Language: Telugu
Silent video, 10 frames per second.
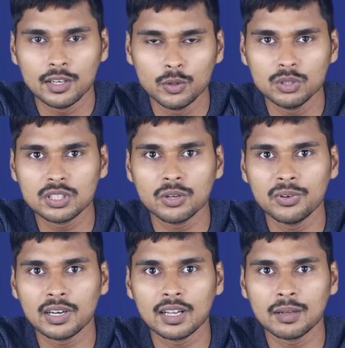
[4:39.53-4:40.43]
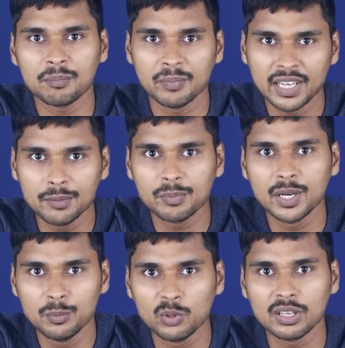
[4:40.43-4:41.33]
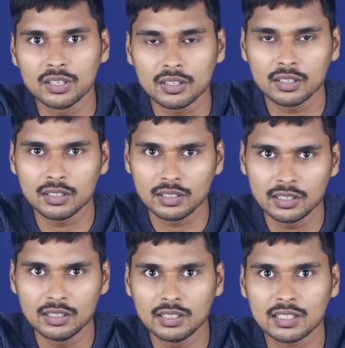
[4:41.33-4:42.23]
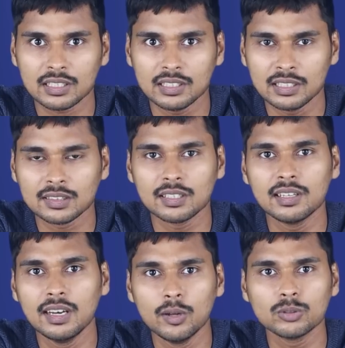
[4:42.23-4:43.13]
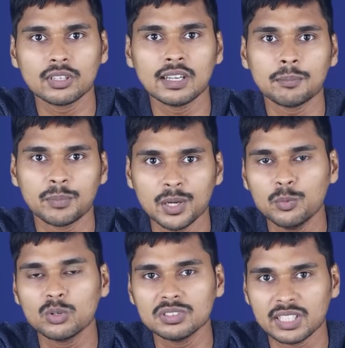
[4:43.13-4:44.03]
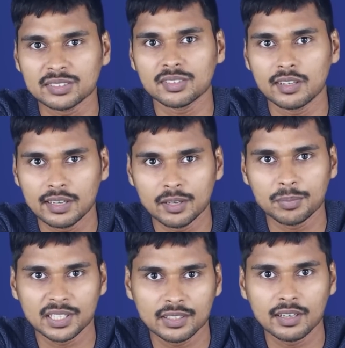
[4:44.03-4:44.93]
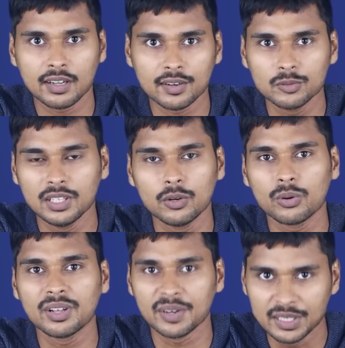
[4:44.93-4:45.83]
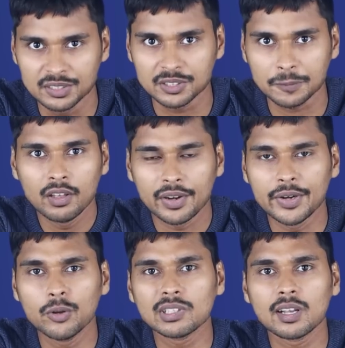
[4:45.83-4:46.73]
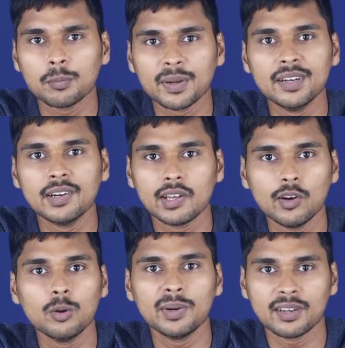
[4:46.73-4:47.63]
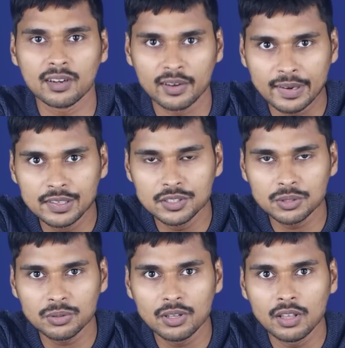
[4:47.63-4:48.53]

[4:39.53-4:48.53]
ఈరోజుకి వీళ్ళ మెయిన్ ప్రీ బుకింగ్ ఇన్ని ఇంత డిలే అవుతున్న ప్రీ బుకింగ్ చేస్తున్నారంటే ప్రధాన కారణం దీనికి ఉన్న రేంజ్ రెండు వందల పన్నెండు కిలోమీటర్ల రేంజు